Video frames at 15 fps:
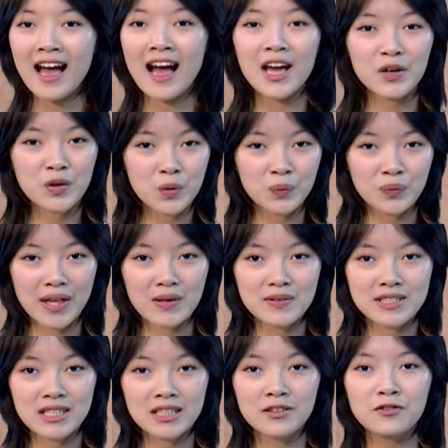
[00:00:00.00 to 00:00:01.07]
Hãy cùng theo
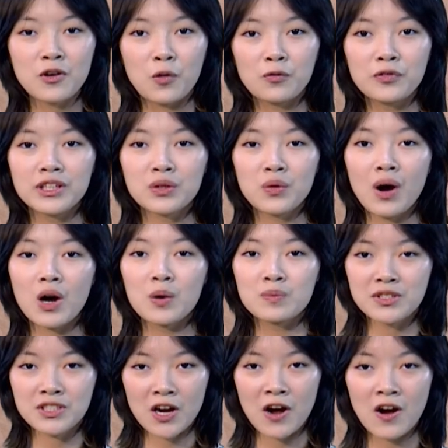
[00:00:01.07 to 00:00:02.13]
chân phóng viên Hoa học
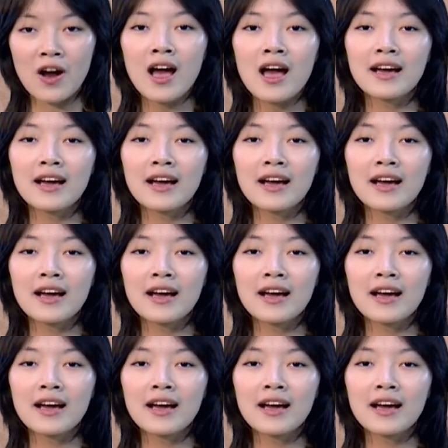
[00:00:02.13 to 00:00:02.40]
trò